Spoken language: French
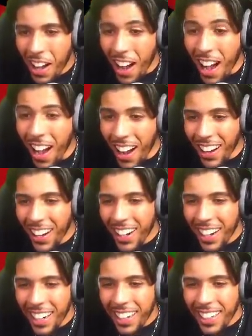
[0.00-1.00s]
oh pour
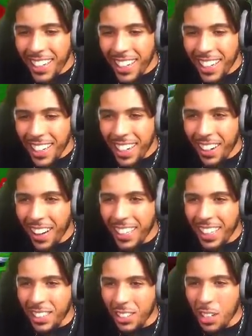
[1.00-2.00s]

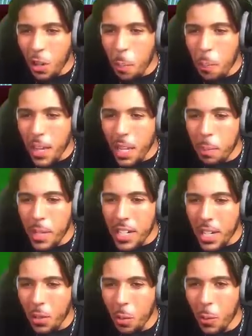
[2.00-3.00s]
t'as sorti le pied de
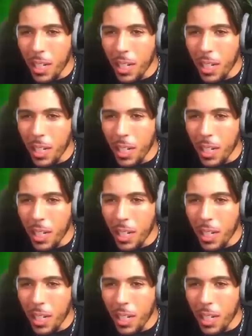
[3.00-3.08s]
biche et tout.